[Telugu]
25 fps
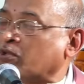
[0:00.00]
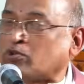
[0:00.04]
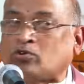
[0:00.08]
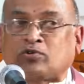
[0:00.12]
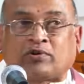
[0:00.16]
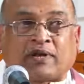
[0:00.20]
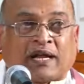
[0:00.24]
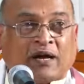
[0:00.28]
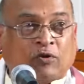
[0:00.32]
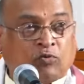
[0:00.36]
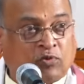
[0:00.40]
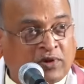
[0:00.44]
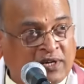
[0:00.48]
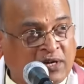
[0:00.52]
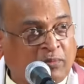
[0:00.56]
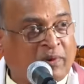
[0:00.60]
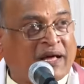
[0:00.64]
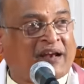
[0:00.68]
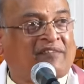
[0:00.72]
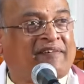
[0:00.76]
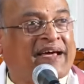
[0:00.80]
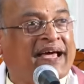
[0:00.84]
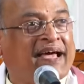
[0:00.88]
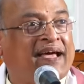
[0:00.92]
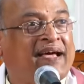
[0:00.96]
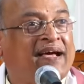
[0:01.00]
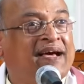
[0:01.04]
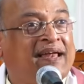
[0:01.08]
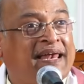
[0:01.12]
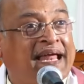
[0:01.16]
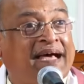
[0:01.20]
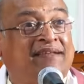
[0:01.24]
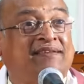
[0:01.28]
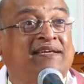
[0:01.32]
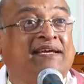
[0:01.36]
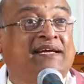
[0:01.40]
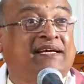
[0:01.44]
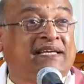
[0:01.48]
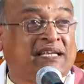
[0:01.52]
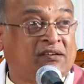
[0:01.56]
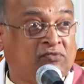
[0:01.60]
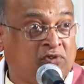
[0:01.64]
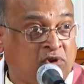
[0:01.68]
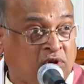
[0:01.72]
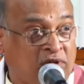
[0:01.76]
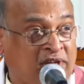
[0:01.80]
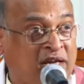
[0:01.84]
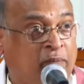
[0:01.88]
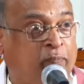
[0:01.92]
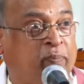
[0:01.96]
పదో ఉంటే మనమే లేకపోతే ఈ
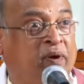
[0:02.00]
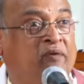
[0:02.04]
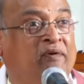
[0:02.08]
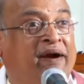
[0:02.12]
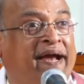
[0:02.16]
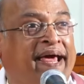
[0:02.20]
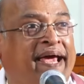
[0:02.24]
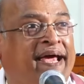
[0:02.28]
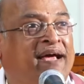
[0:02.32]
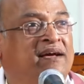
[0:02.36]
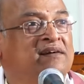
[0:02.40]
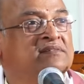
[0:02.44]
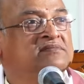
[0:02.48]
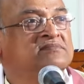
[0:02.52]
టీవీలో చెప్పేవాడే